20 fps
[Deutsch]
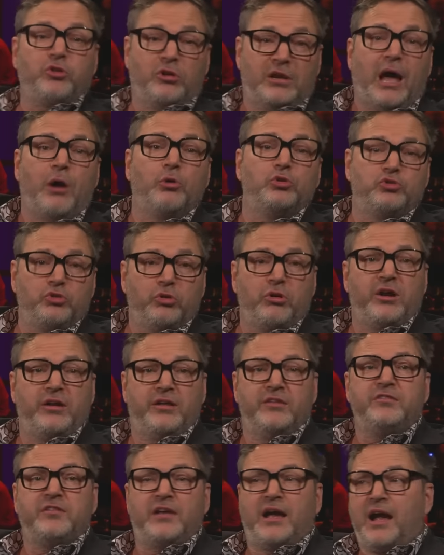toll. Outdoor
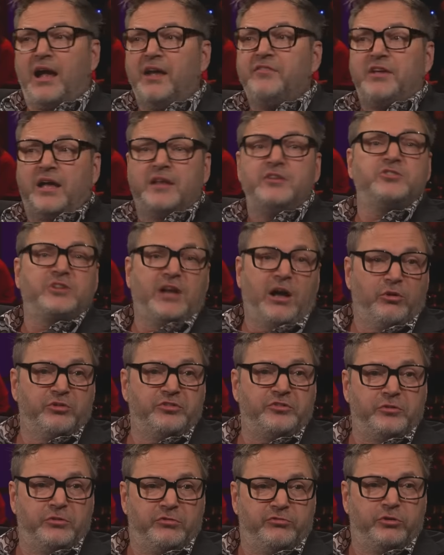ist ja, heißt ja eigentlich
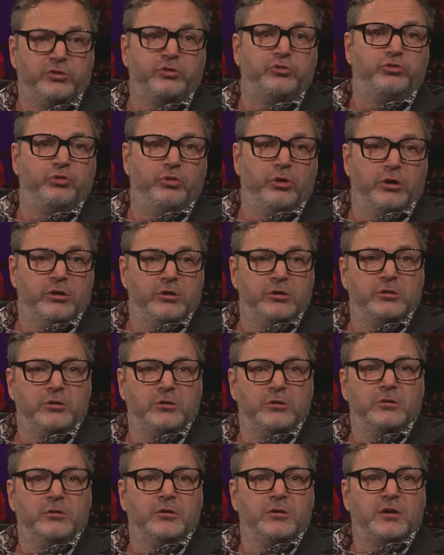draußen, vor der Tür
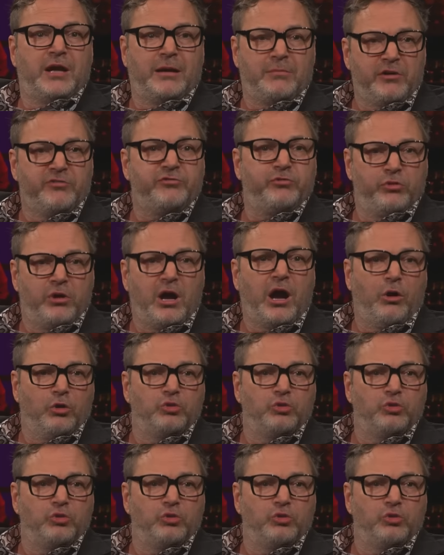haben wir früher